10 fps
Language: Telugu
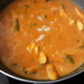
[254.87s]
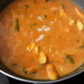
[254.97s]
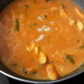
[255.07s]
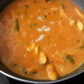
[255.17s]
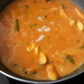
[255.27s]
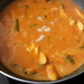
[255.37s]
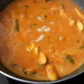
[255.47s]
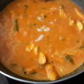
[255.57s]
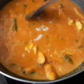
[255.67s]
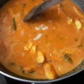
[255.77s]
ఈ విధంగా
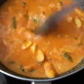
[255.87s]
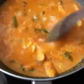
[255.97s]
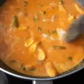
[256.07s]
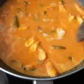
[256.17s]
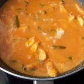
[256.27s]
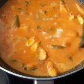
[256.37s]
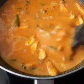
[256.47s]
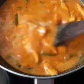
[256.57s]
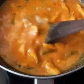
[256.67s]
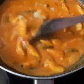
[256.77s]
కొంచెం
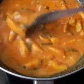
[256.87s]
చిక్కబడేట్టుగా